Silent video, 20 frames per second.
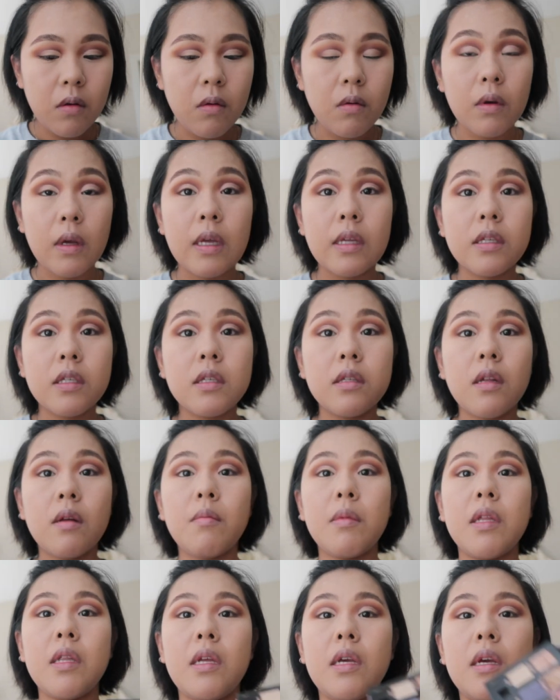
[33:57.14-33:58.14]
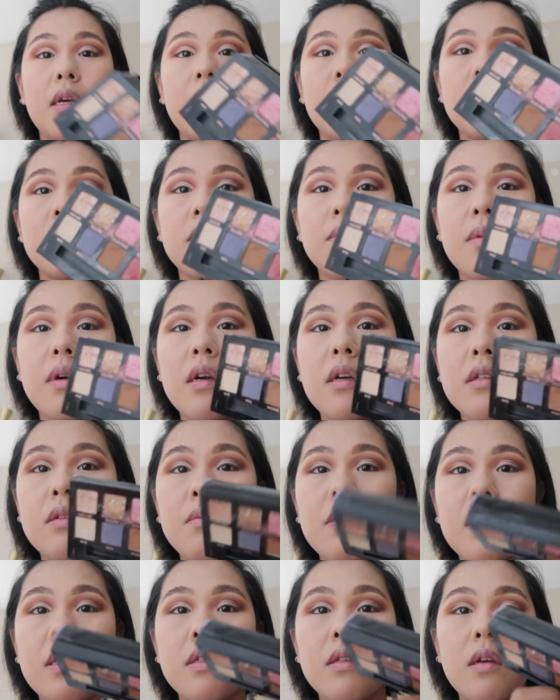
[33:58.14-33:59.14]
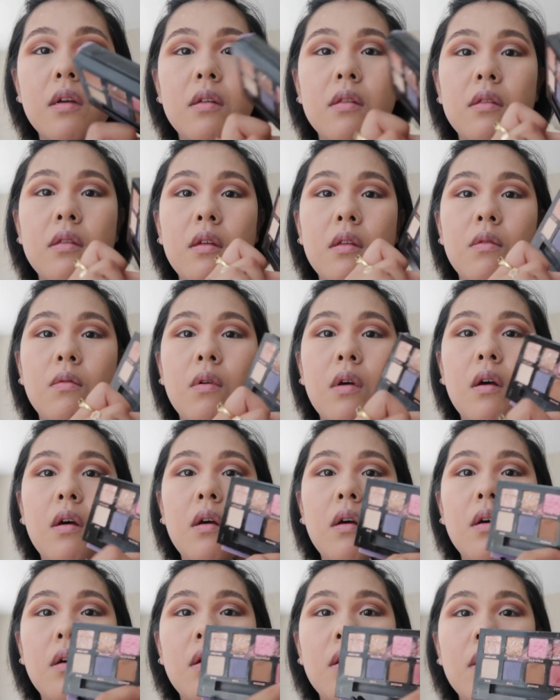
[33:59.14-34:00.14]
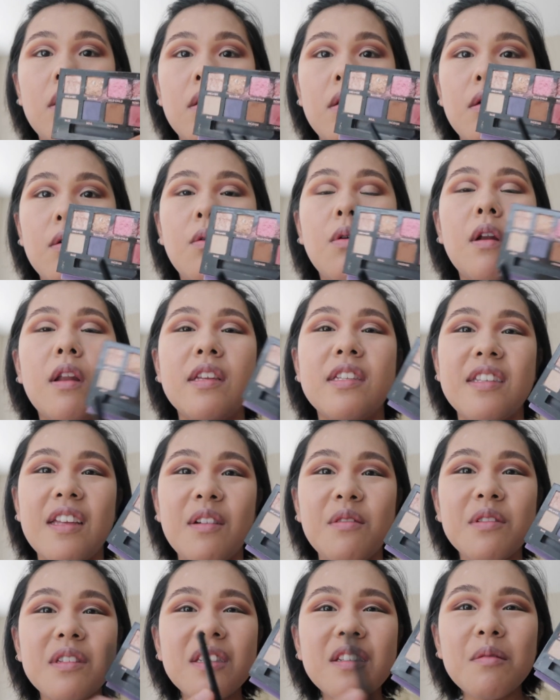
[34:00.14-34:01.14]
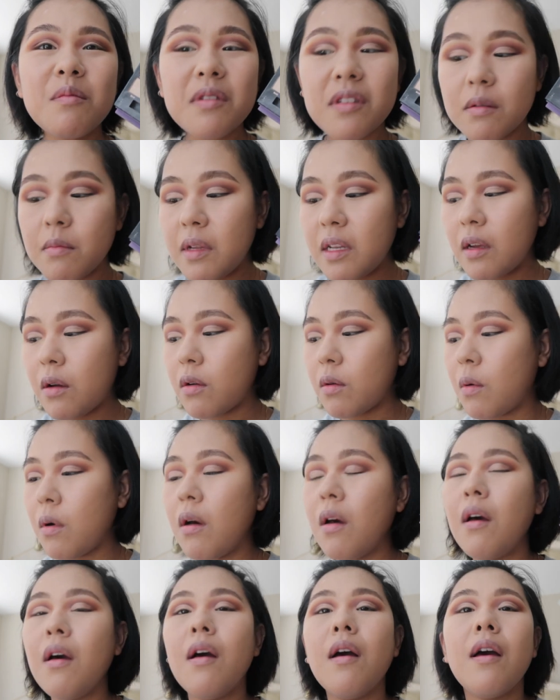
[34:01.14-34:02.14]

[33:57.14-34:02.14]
OK。 ちなみに一番初めに使ったのがこれさ、うちの娘に覚